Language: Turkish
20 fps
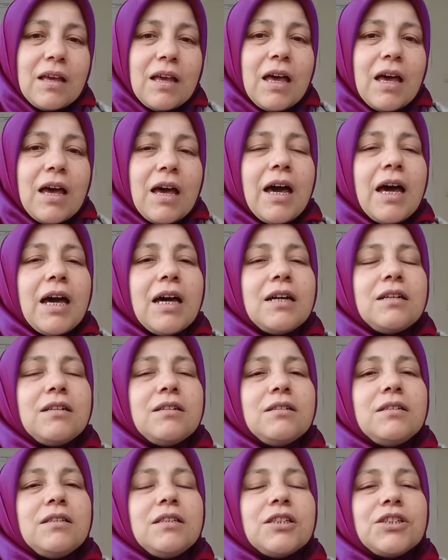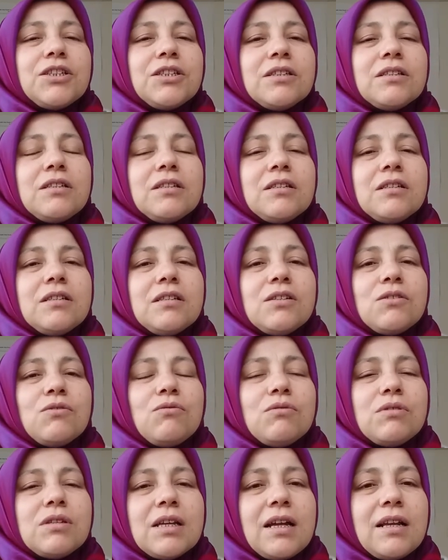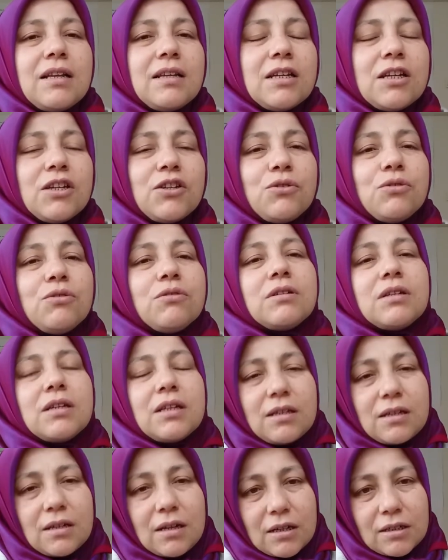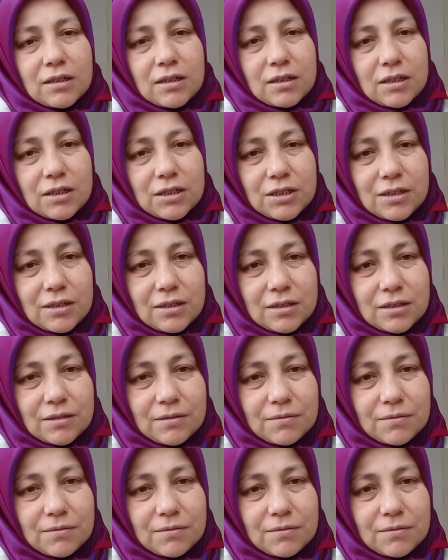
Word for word: Her yaşadığınız güzelliğe şükredin arkadaşlar.